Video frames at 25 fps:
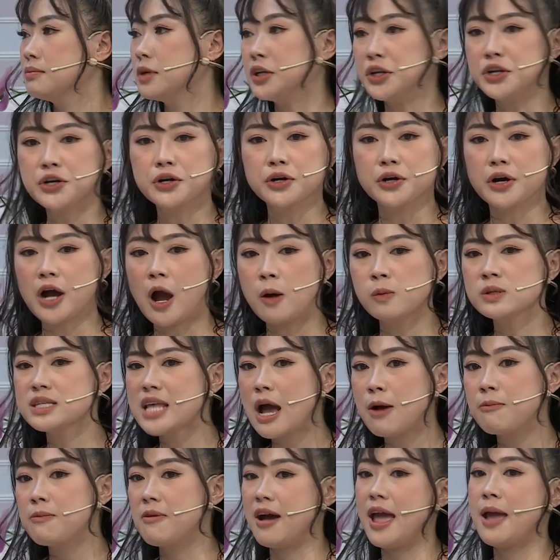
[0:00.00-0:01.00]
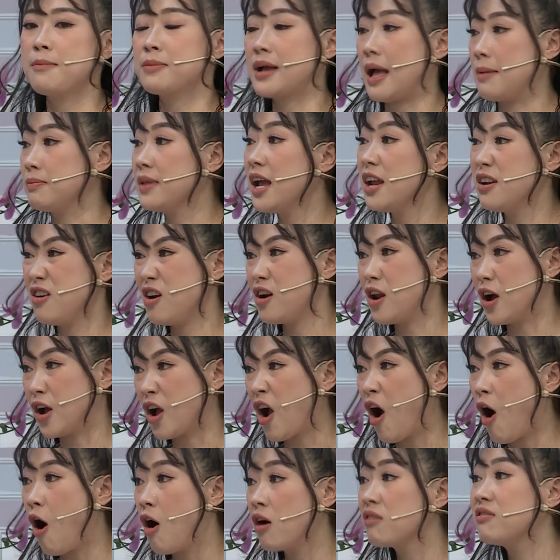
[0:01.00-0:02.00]
bình thường không sao và em cảm thấy rất là
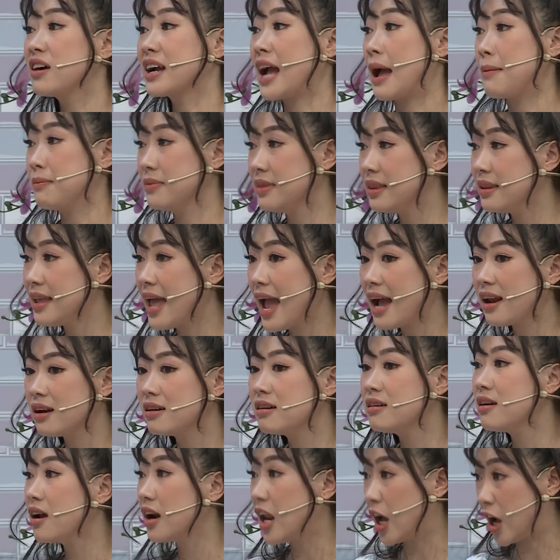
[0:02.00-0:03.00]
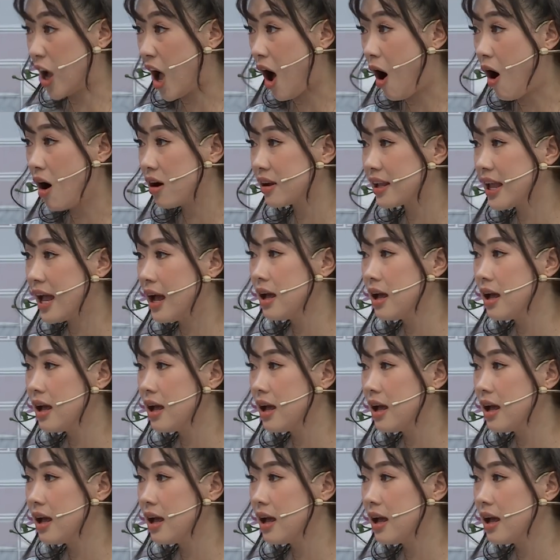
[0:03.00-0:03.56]
ngon và cảm giác nó rất là ngọt